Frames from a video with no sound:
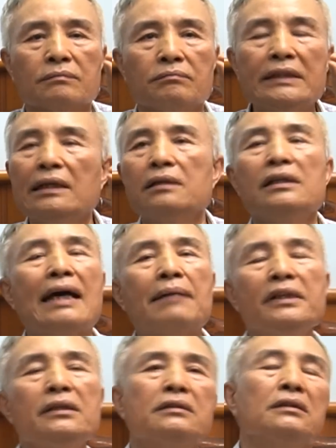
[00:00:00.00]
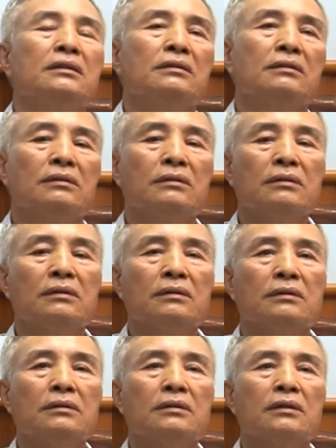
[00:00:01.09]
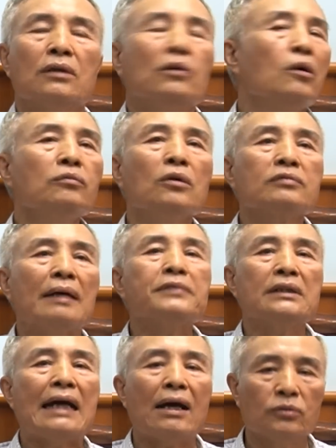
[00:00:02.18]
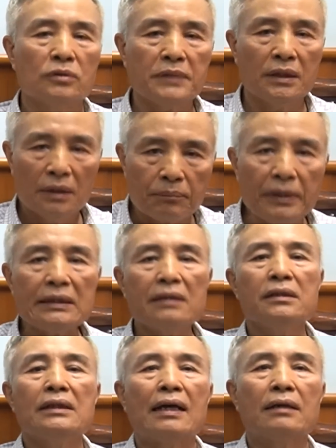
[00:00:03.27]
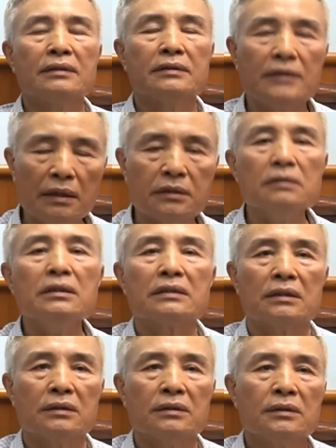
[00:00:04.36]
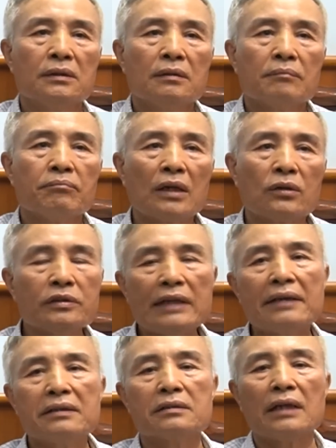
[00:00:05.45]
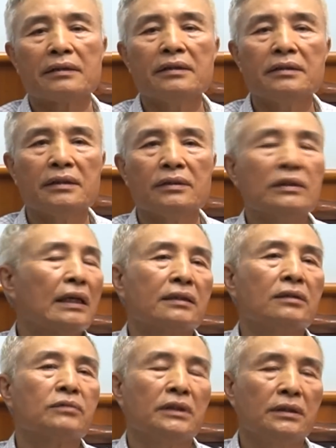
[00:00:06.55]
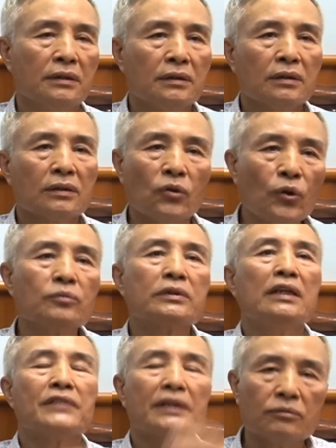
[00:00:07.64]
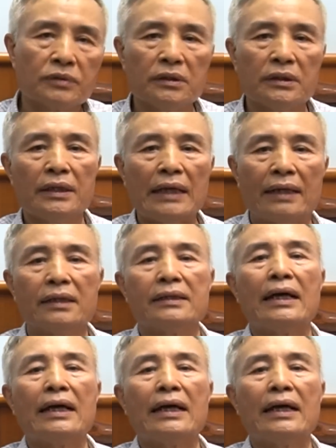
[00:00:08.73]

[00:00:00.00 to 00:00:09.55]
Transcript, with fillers: mình là người làm nên lịch sử, không không không dám tự hào nhưng mà mình là người làm nhân chứng lịch sử mà nó sai sự thật. Nên thì nói thật công chí, tôi không thấy và công chí thế đều là